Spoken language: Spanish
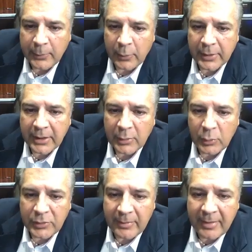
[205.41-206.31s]
porque
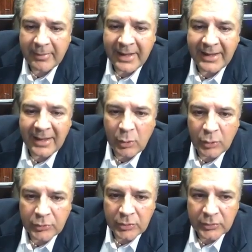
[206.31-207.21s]
inclusive habrá
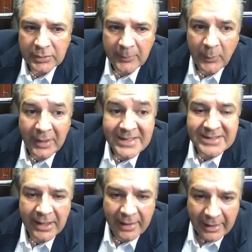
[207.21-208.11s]
negocios que puedan
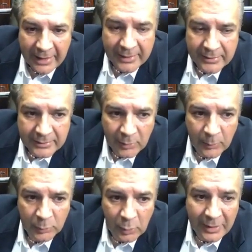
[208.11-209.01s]
cerrar,
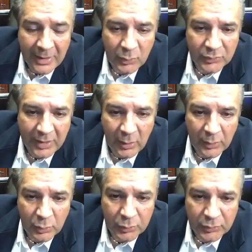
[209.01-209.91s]
como no lo han anunciado
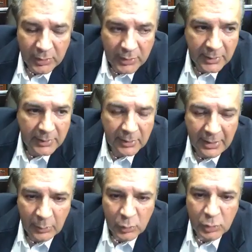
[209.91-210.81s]
algunos,
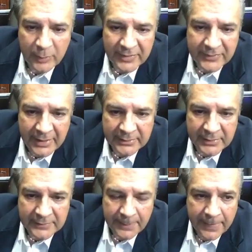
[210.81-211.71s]
algunos
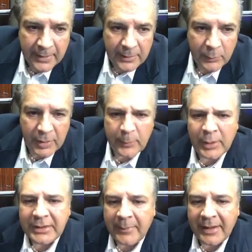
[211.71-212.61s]
comerciantes. Por ejemplo,
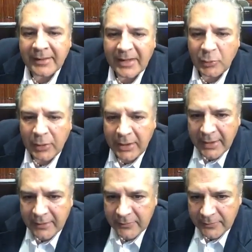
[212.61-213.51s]
el tema de las
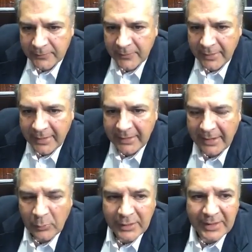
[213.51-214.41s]
gasolineras. Hay
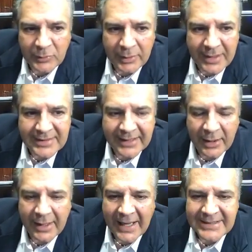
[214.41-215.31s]
algunas gasolineras que
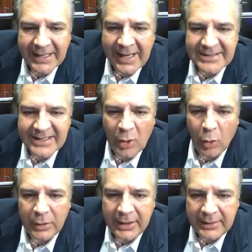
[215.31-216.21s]
casi, casi
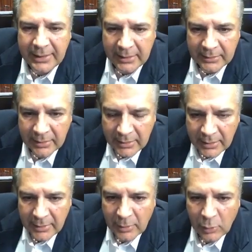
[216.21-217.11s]
colindan
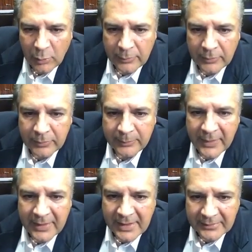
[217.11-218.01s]
con
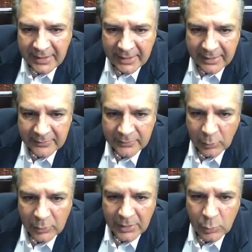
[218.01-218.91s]
Piedras Negras o
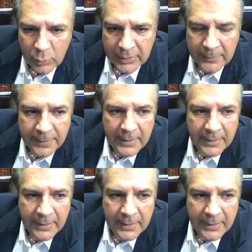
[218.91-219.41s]
con Acuña